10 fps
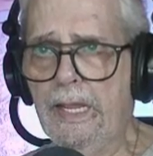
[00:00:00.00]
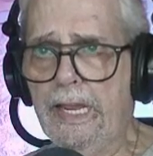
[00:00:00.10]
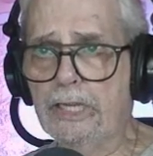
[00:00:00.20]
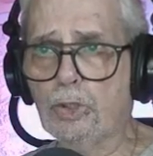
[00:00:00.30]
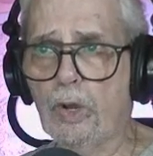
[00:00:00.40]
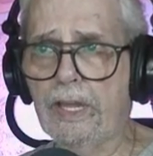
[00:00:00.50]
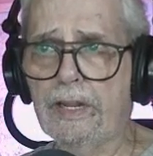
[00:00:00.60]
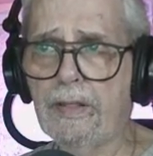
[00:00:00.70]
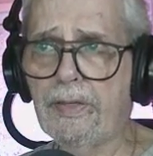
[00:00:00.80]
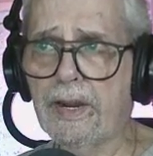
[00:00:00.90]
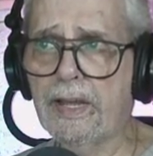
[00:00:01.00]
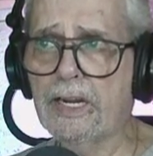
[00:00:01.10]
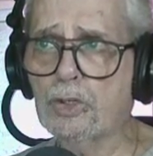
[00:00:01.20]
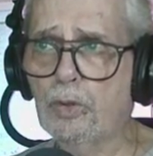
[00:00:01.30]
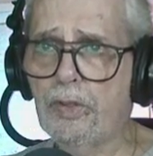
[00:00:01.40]
Esto quiere decir que
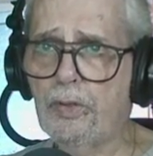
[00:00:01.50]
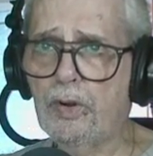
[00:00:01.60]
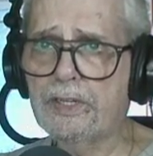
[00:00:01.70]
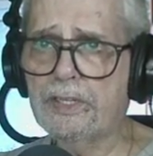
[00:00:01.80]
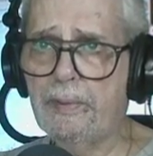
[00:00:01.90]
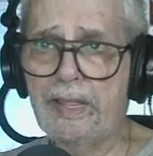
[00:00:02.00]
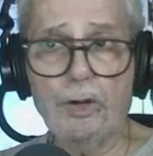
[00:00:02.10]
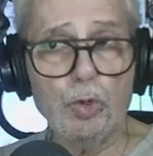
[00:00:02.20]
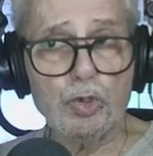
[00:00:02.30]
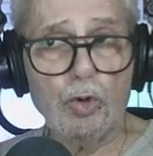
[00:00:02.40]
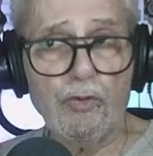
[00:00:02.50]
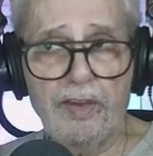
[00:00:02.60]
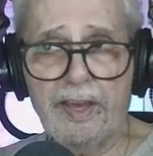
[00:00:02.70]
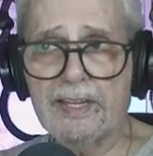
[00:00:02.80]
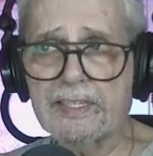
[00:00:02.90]
las condiciones de vida no son
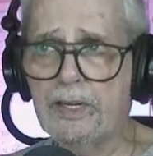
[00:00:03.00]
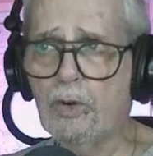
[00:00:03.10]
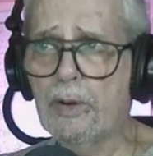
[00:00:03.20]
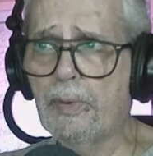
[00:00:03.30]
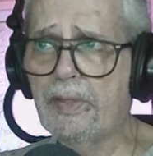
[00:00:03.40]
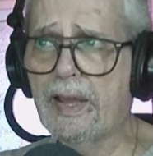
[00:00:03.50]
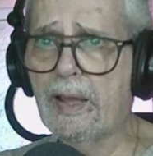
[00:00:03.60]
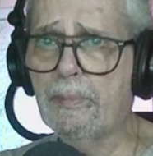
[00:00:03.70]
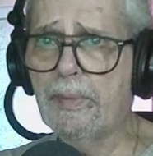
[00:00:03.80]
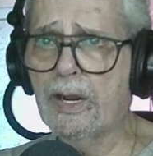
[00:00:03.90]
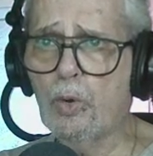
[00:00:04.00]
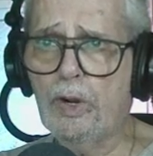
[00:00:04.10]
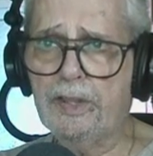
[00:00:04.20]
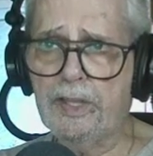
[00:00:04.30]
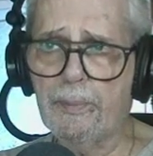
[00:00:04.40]
fijas, sino que pueden cambiar
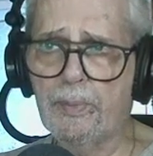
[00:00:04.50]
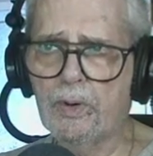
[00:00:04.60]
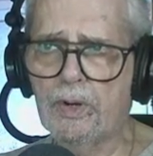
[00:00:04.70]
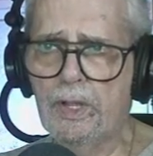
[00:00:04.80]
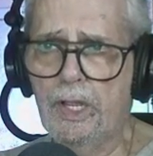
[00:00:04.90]
con el tiempo.